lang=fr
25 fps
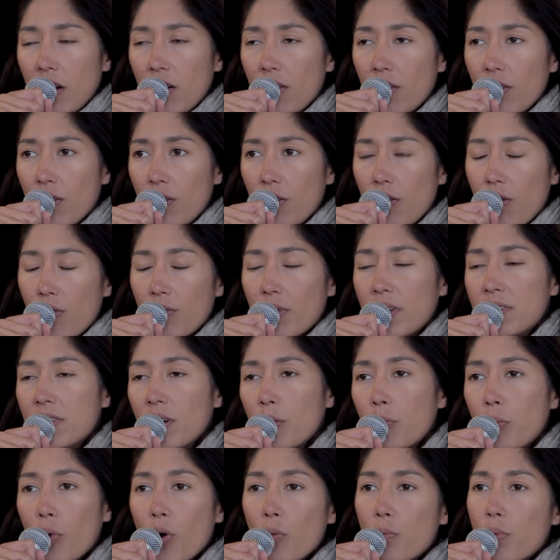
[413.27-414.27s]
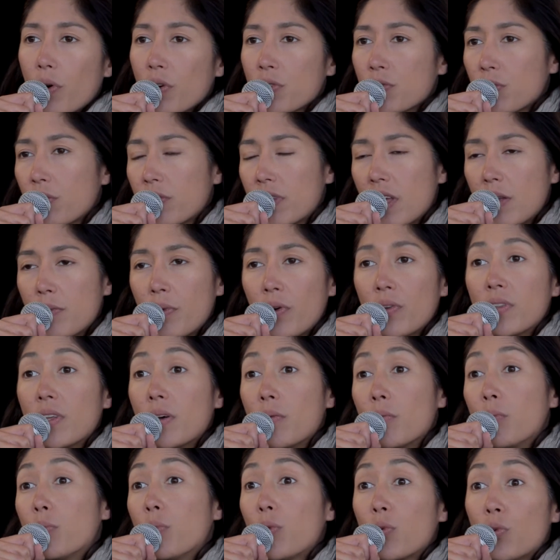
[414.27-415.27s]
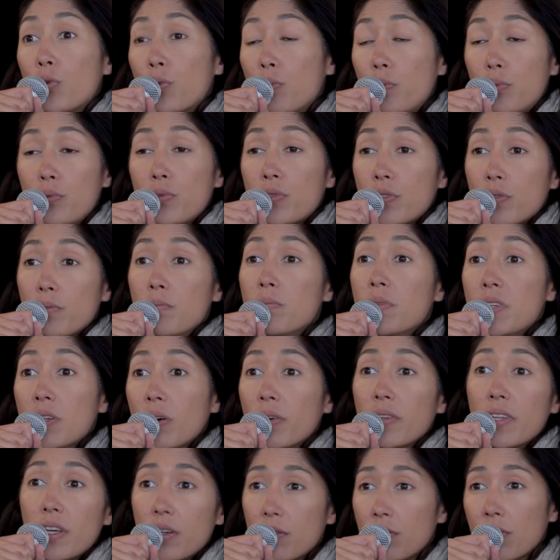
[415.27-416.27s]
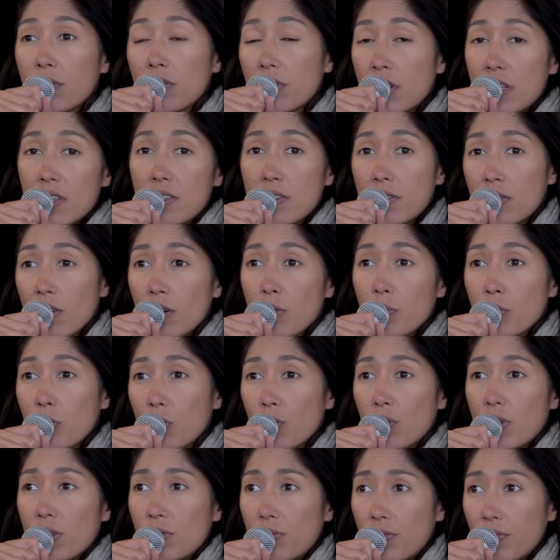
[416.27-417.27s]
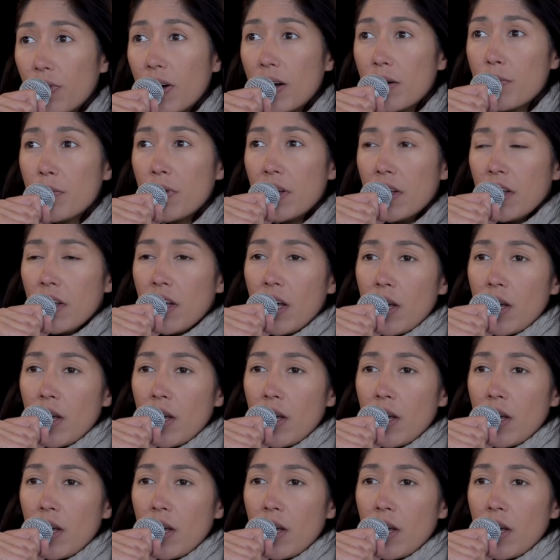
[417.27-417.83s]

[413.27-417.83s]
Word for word: euh, on va dire proportionnellement, on a beaucoup plus mis en avant les hommes que les femmes,